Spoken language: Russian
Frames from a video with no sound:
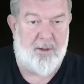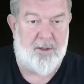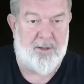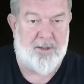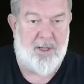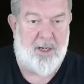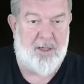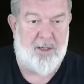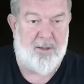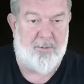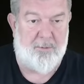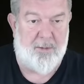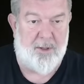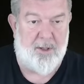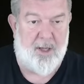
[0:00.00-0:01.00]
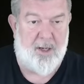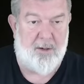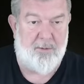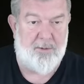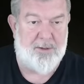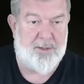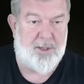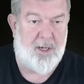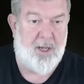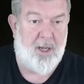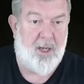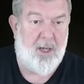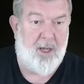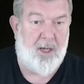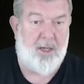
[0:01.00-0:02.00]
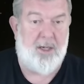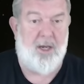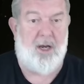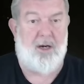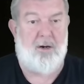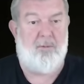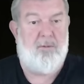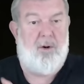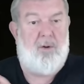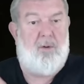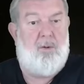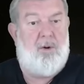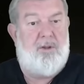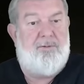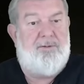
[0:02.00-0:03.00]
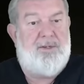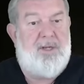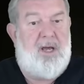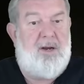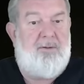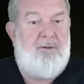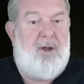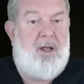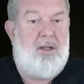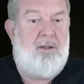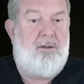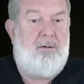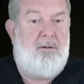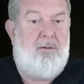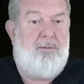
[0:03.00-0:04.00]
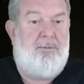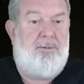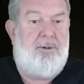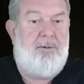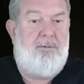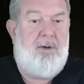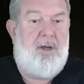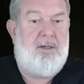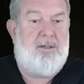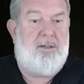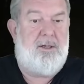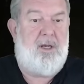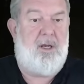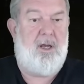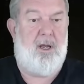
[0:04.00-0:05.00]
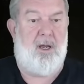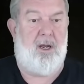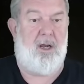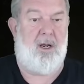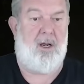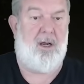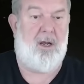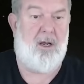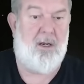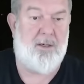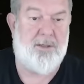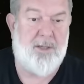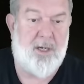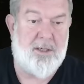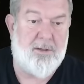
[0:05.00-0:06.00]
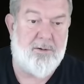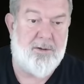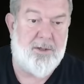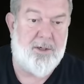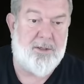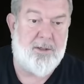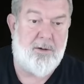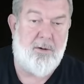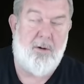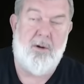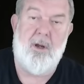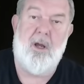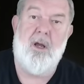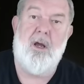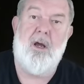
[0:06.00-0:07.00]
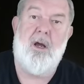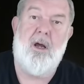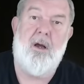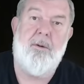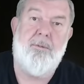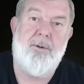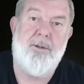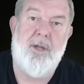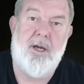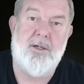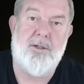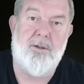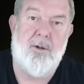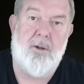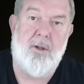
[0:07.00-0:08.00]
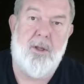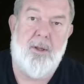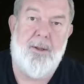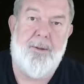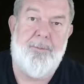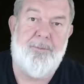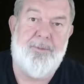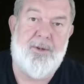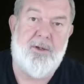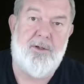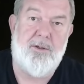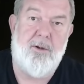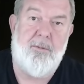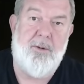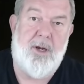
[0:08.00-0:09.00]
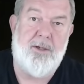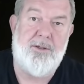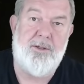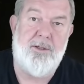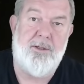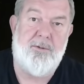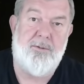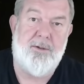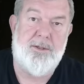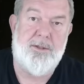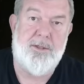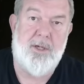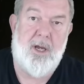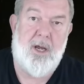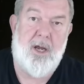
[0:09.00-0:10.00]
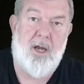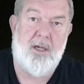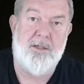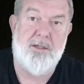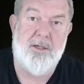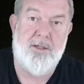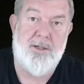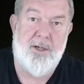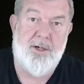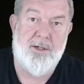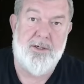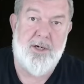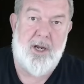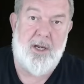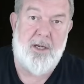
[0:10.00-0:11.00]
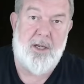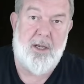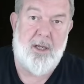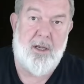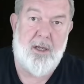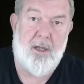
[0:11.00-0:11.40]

гражданина Беларуси, якобы он взорвал. Ну, понимаете, сейчас а, уже срок а, подошел, чтобы отчитываться о задержании.